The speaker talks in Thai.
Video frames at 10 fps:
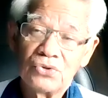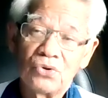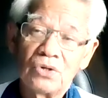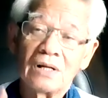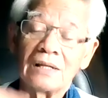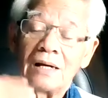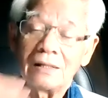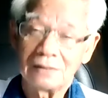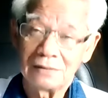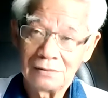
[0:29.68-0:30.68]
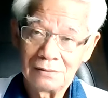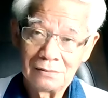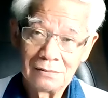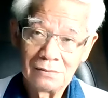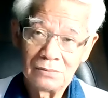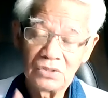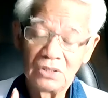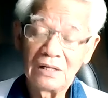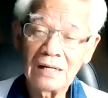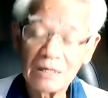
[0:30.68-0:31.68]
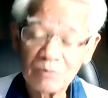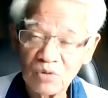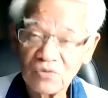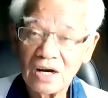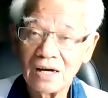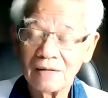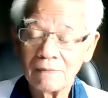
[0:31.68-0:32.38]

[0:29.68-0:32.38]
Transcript: จนกระทั่งถึงขนาดบอกว่า